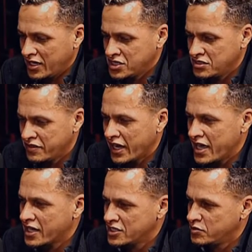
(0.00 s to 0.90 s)
a gente vai
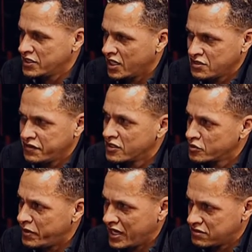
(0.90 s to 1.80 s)
ganhar credibilidade falando
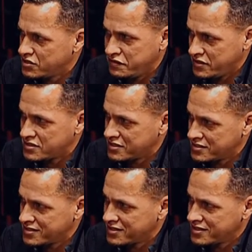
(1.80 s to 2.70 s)
palavras
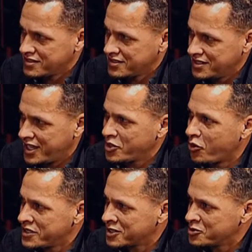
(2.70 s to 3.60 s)
difíceis, né? E
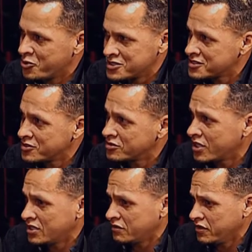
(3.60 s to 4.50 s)
comentando coisas que não tem
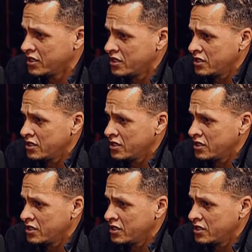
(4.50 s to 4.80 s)
nada a ver.